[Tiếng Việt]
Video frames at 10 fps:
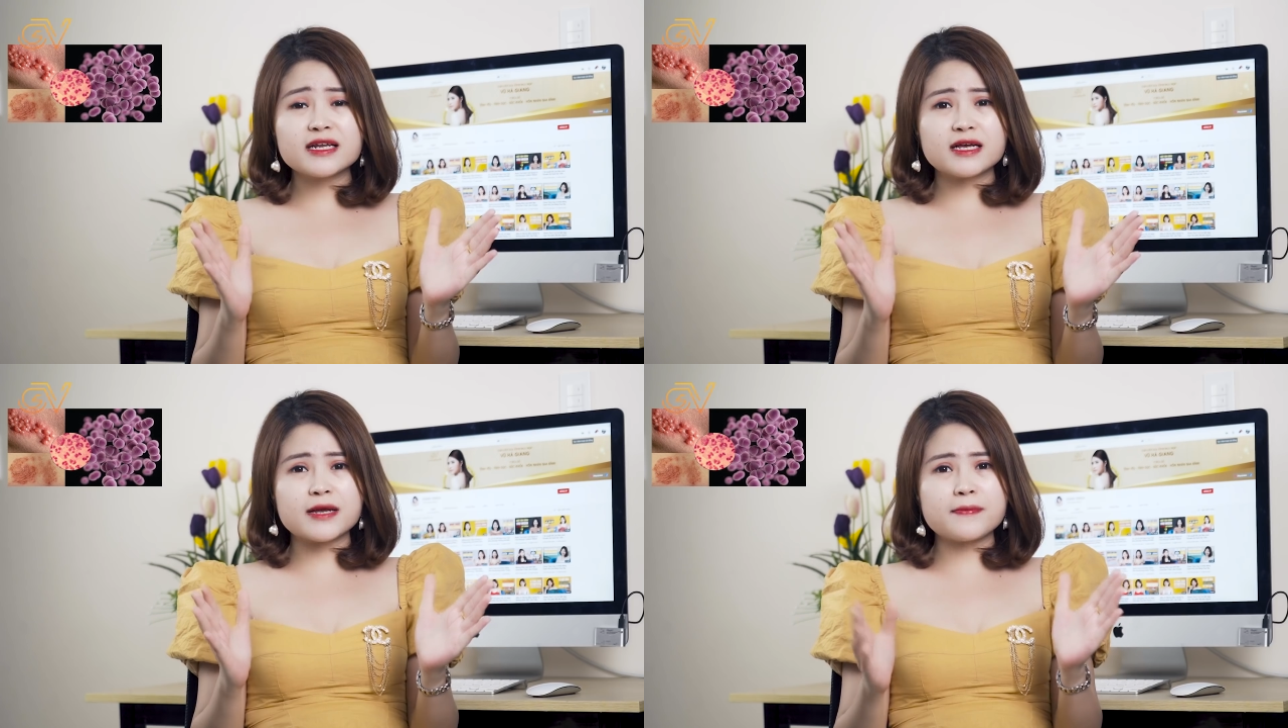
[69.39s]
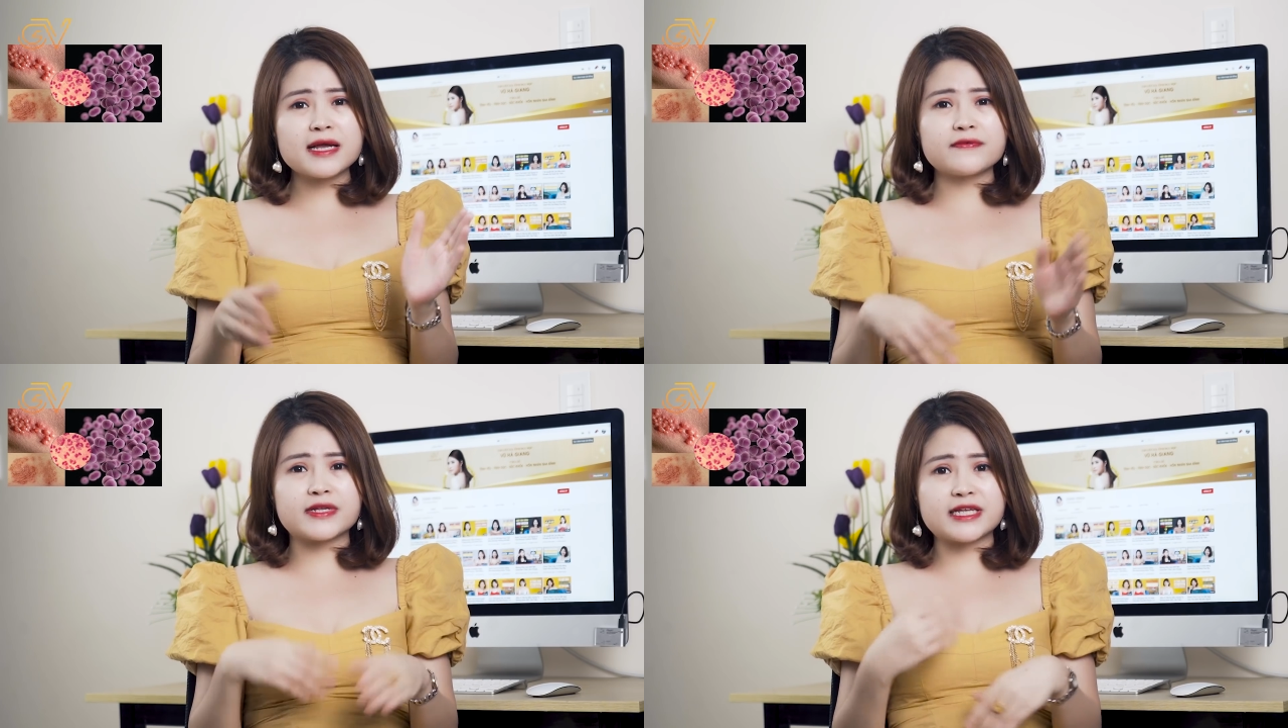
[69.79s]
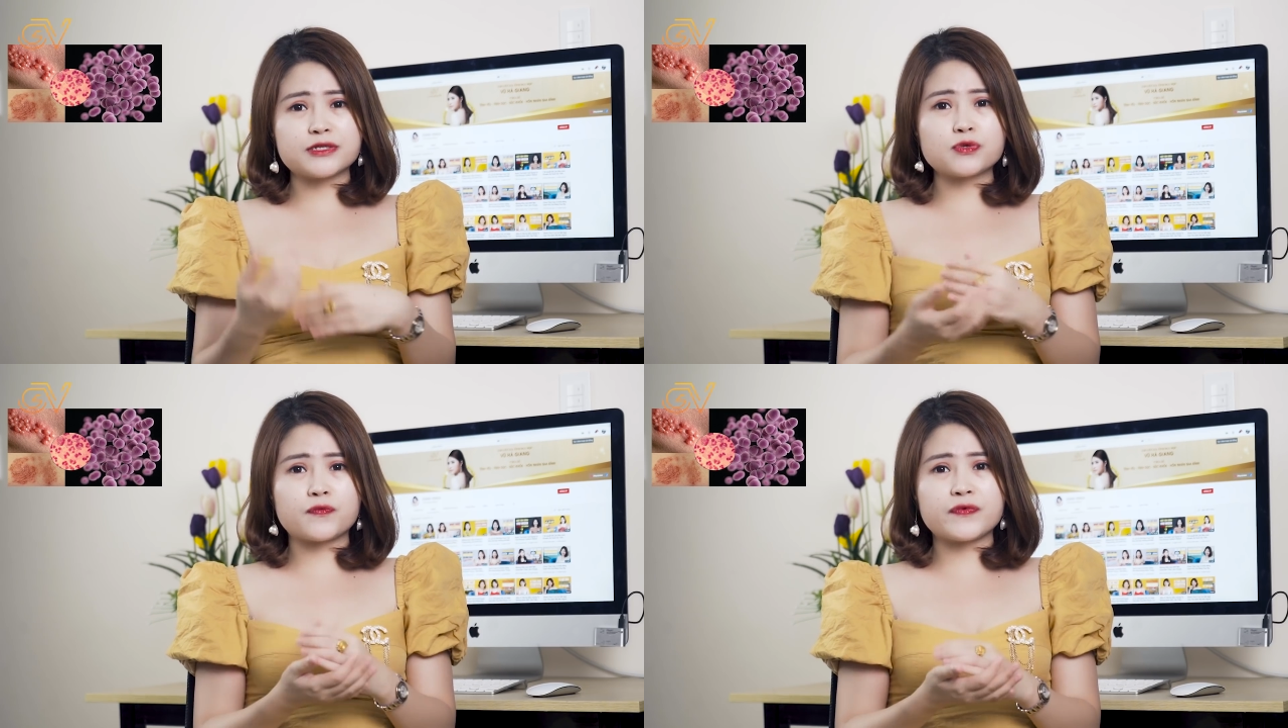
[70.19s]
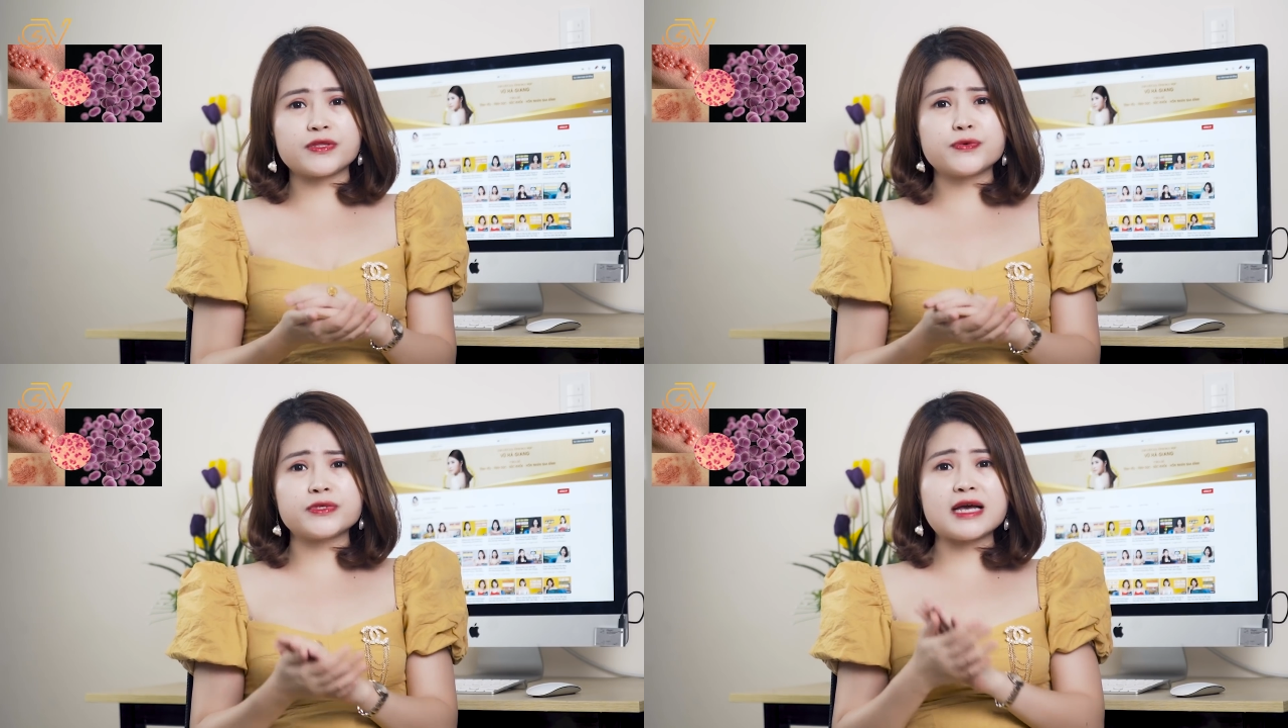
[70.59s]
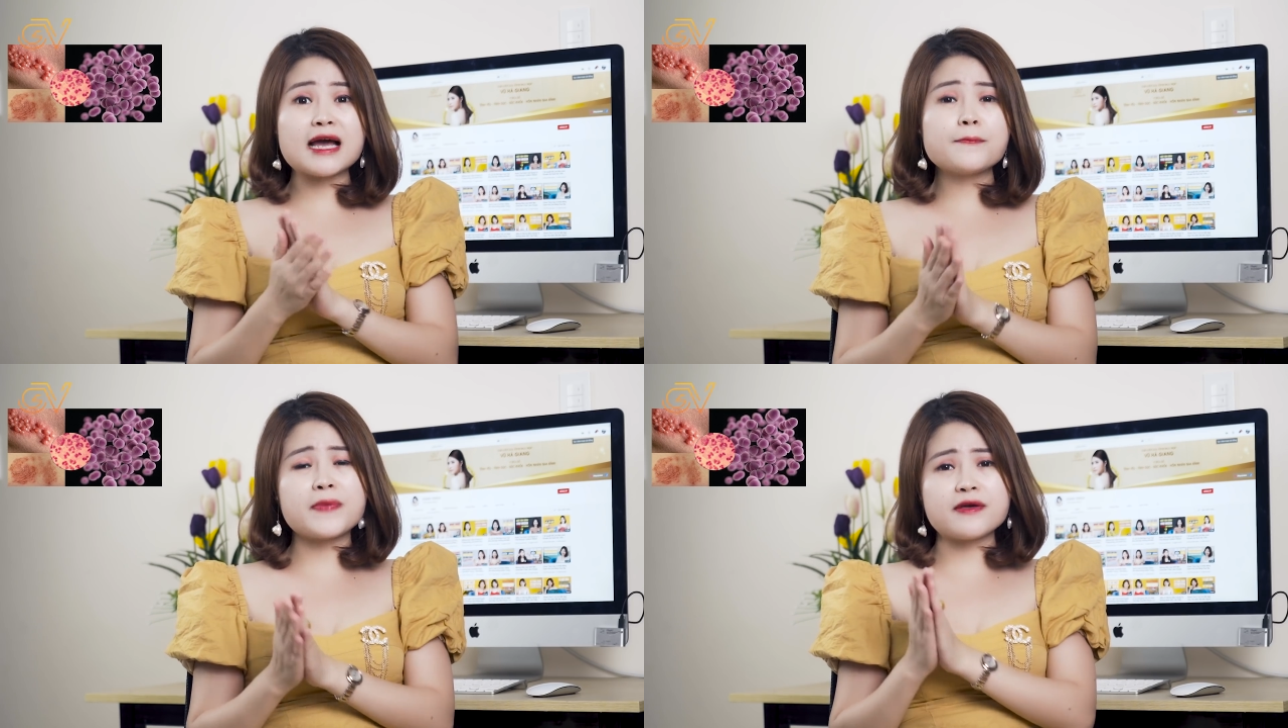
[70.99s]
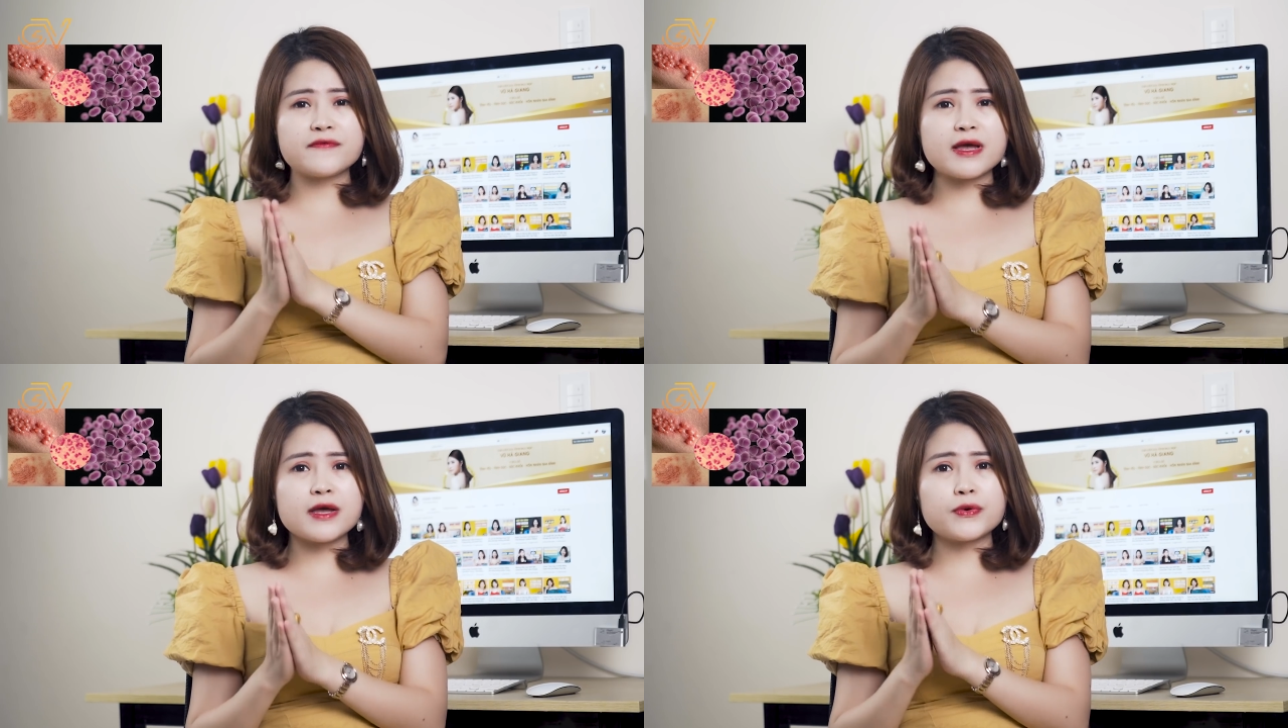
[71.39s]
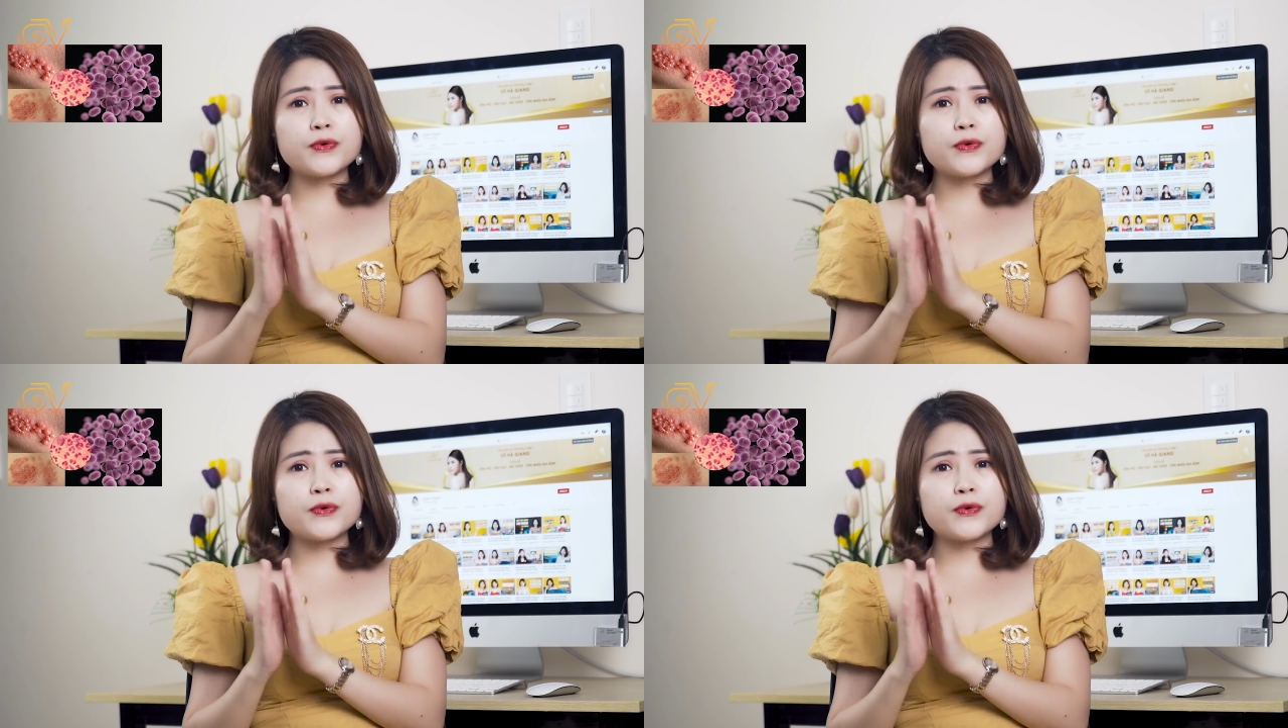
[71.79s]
những cái bệnh về tình dục, ví dụ như hát pê vê,